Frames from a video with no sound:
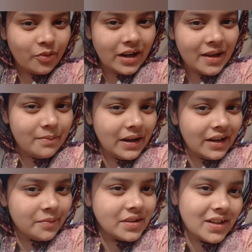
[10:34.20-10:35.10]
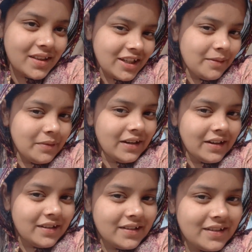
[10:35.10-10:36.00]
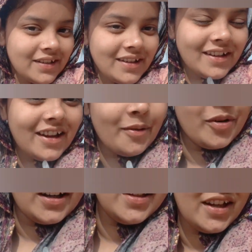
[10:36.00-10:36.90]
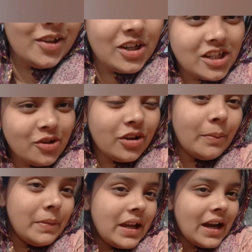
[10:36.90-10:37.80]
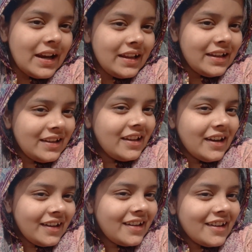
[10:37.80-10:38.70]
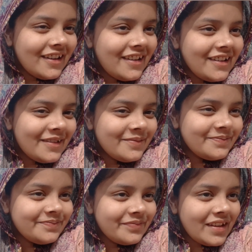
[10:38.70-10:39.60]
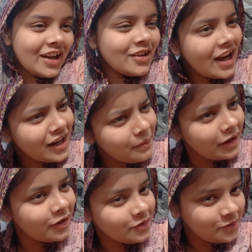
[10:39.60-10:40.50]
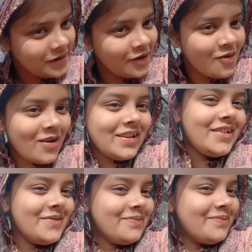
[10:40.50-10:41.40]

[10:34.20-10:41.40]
हो रहा है बारह बजकर तीन मिनट वो खाते हैं आलू का चालू और अम्मी खा रही हैं दिखा रहे हैं क्या खा रही है ना नहा के बैठी हूँ ओ माई गॉड